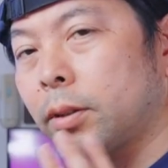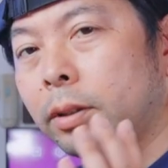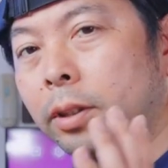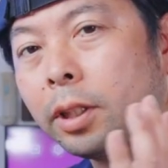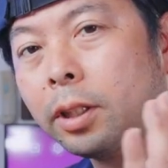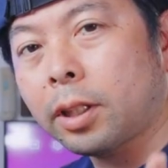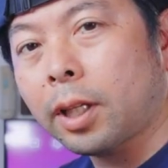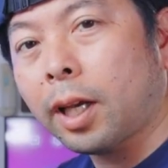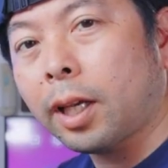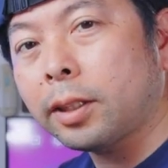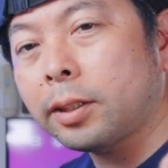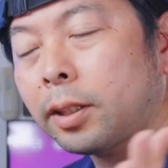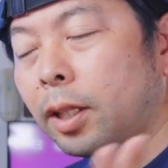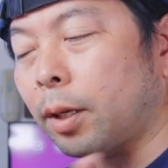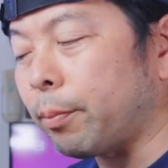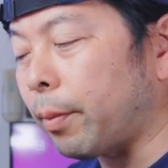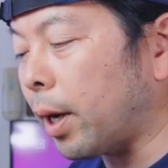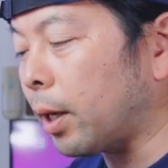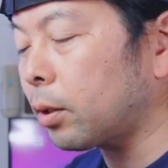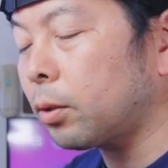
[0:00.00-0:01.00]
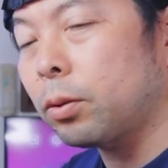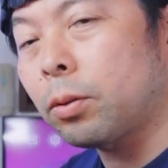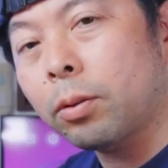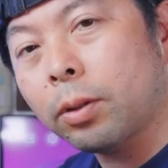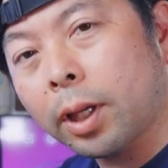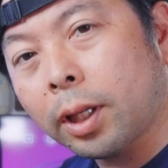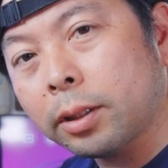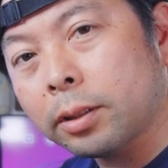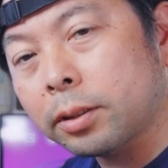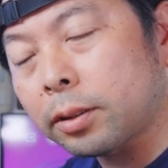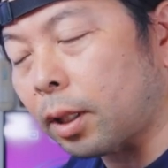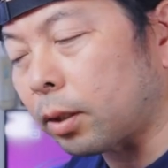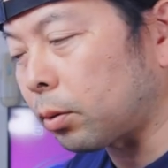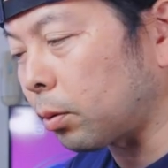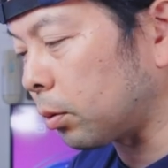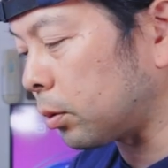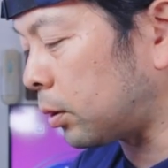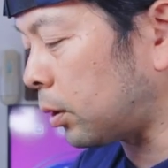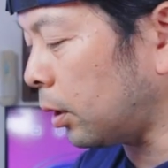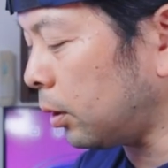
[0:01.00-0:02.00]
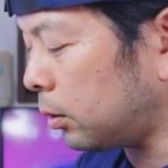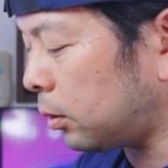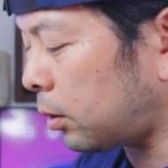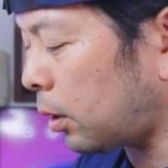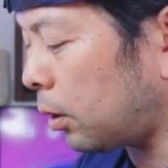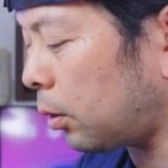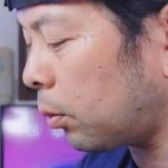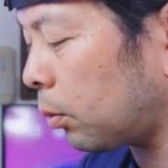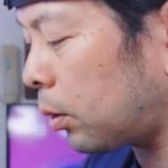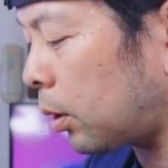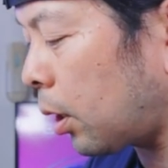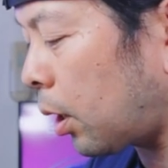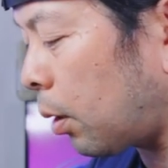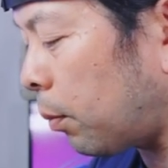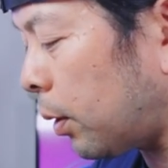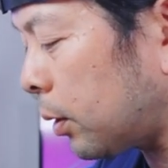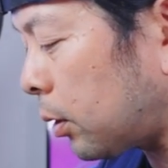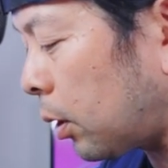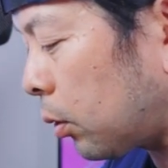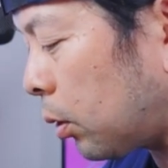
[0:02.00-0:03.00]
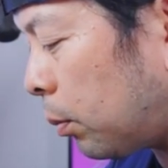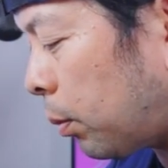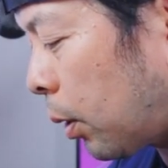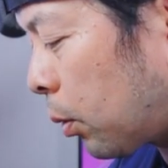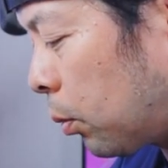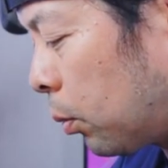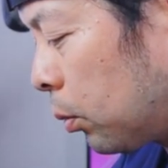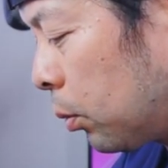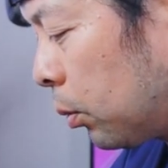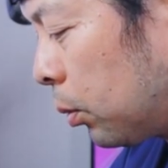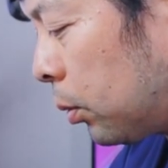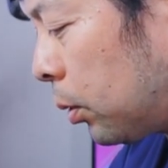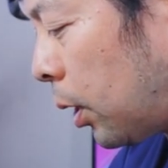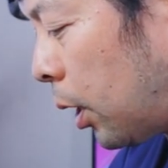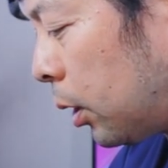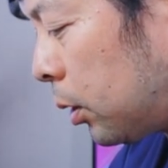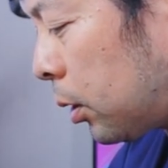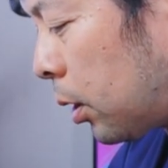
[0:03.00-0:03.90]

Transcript: に対してマクロレンズだと全然寄っていけます例えばこのぐらい